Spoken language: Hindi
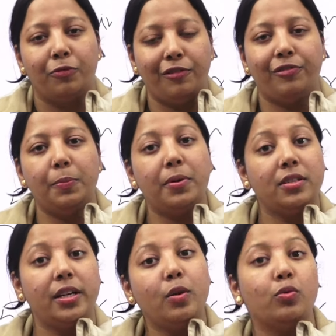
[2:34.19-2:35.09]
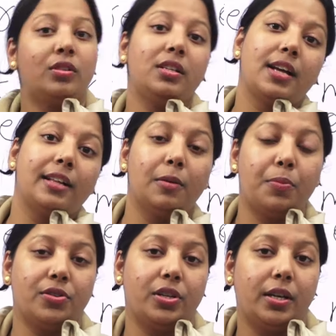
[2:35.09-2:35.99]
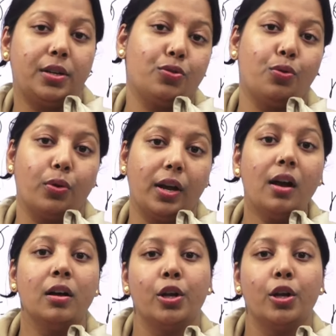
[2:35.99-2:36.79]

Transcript: 50 परसेंट या उससे ज़्यादा परसेंटेज हो गया